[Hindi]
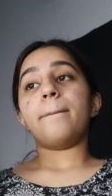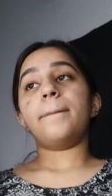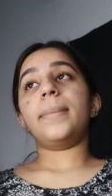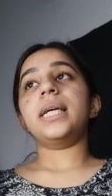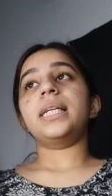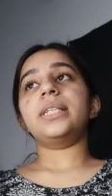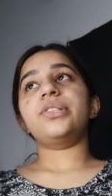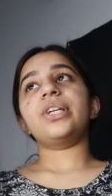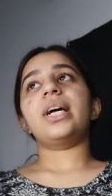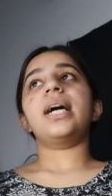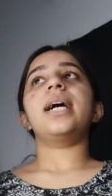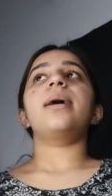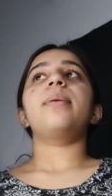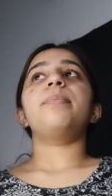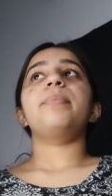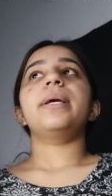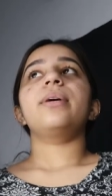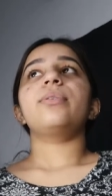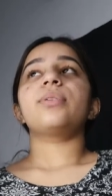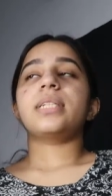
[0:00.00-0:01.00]
बट जहाँ
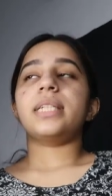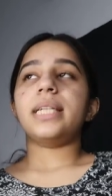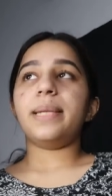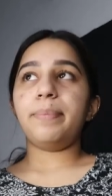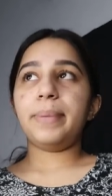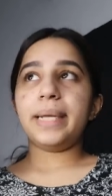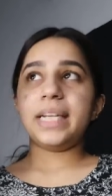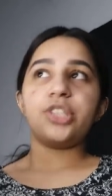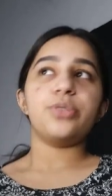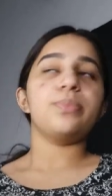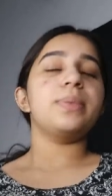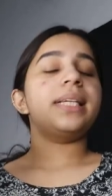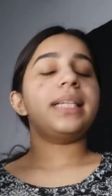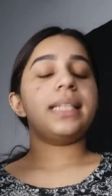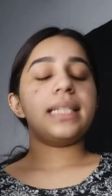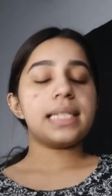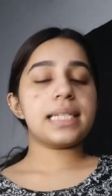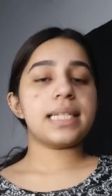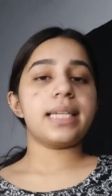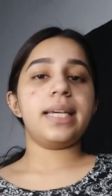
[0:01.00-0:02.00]
पे उसने बीच में
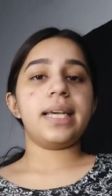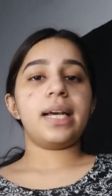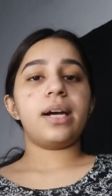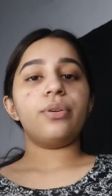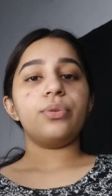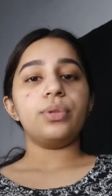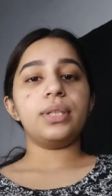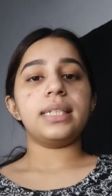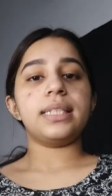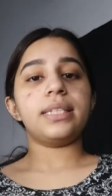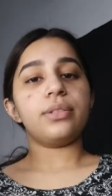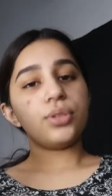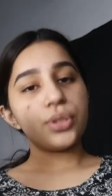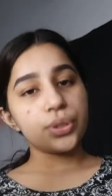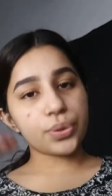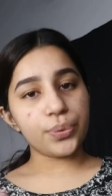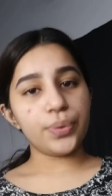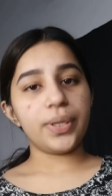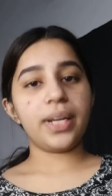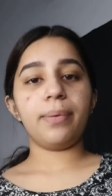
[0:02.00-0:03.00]
रेस्ट किया उधर से वो
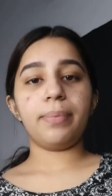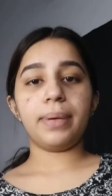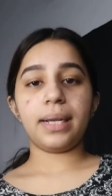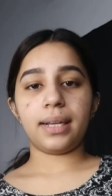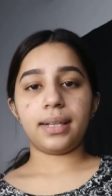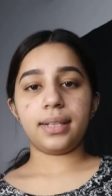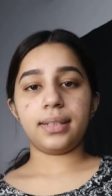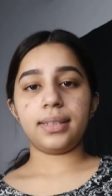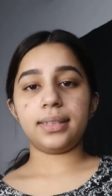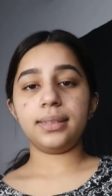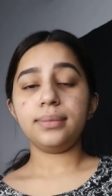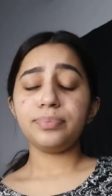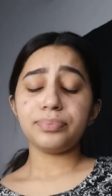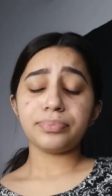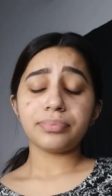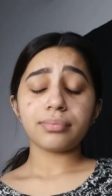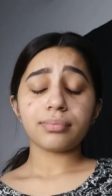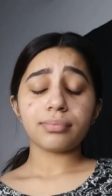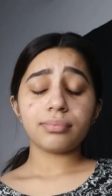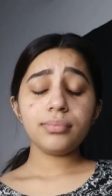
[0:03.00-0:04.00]
स्कूटी पे आना था
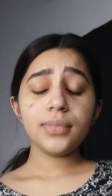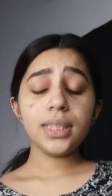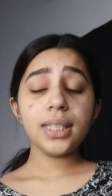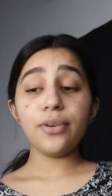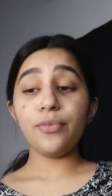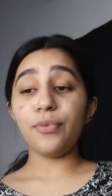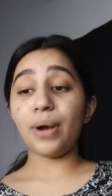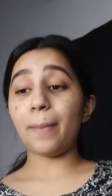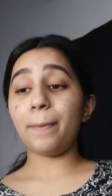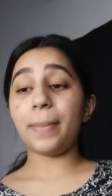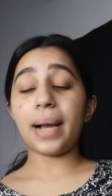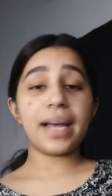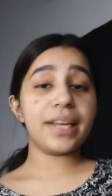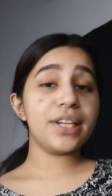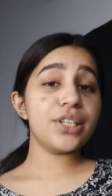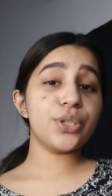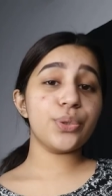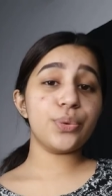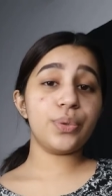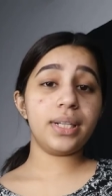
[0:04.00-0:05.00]
वहाँ
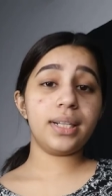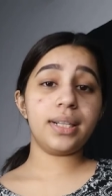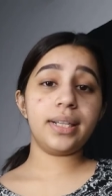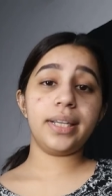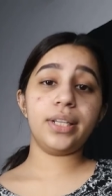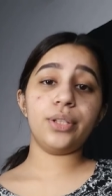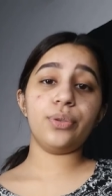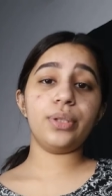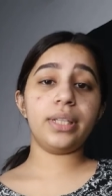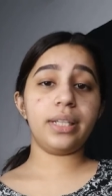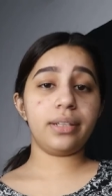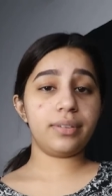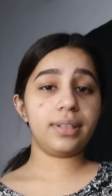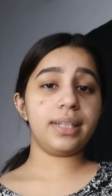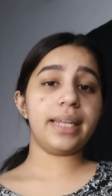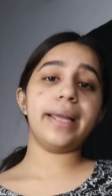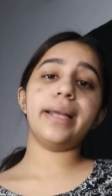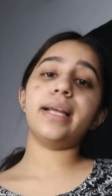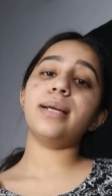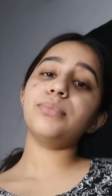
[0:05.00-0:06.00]
बारिश होने लगी तो देवर
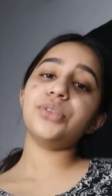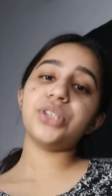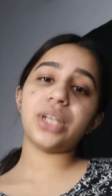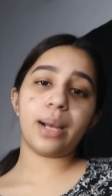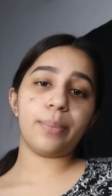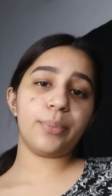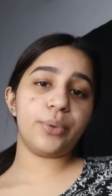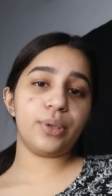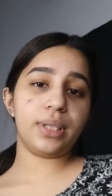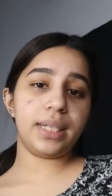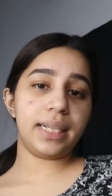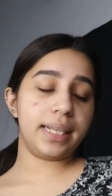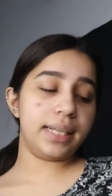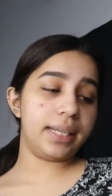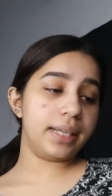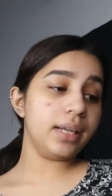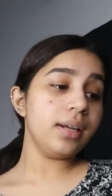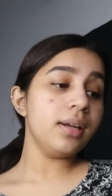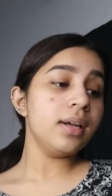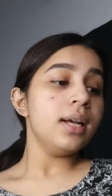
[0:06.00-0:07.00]
लाइक हम शाम को ले
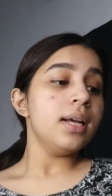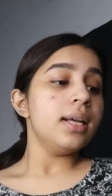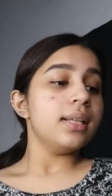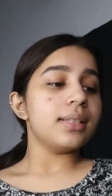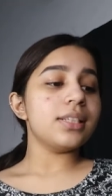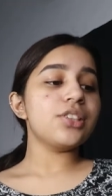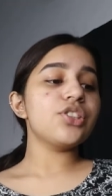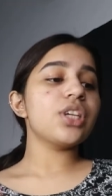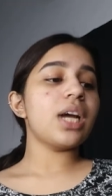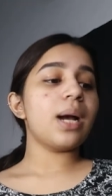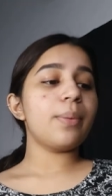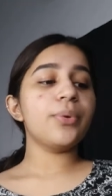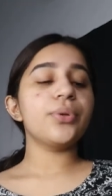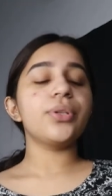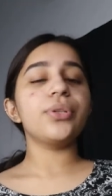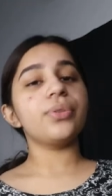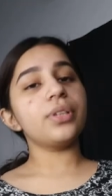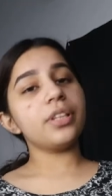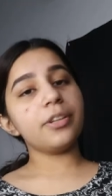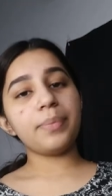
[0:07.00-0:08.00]
आएंगे देन शाम
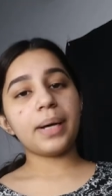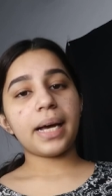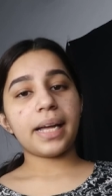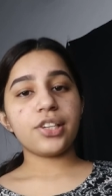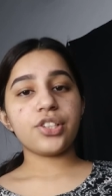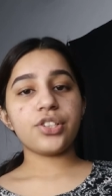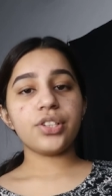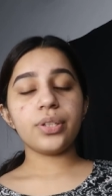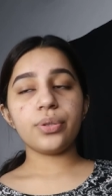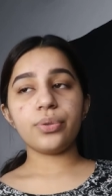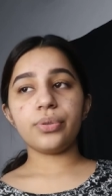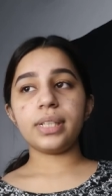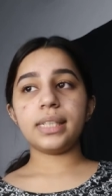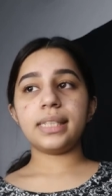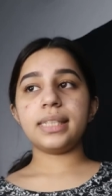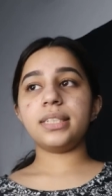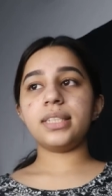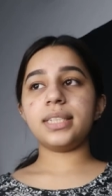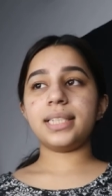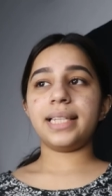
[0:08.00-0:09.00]
होते होते बारिश नहीं रुक रही
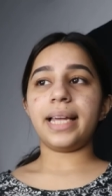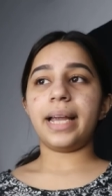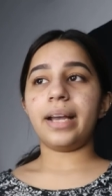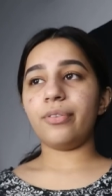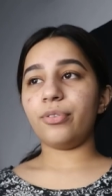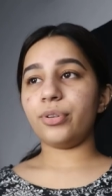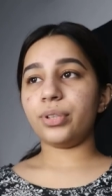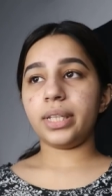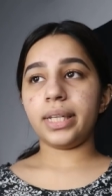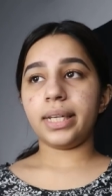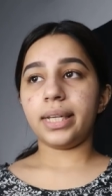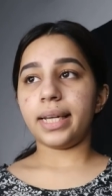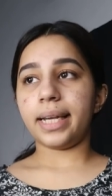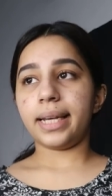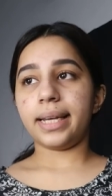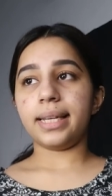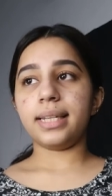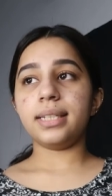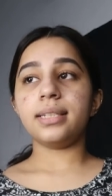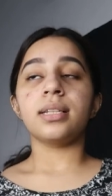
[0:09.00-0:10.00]
थी जिस साइड वो थे आई
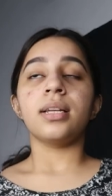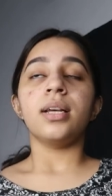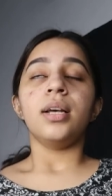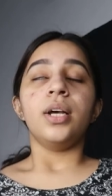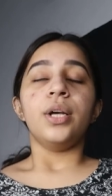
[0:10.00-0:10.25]
गेस